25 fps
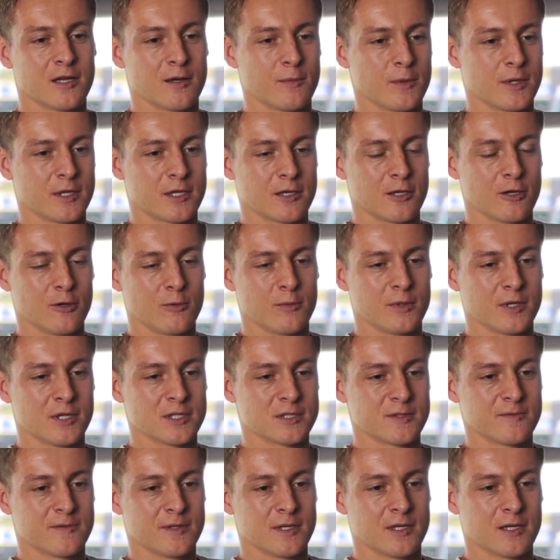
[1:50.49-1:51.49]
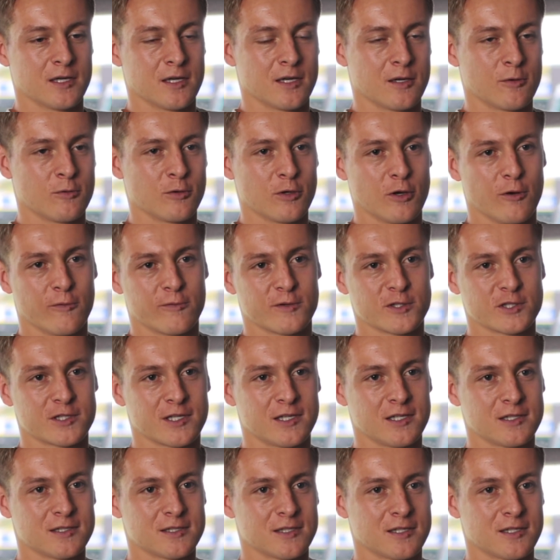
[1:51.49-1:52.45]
Aber ich glaube, dass wir gut aufgestellt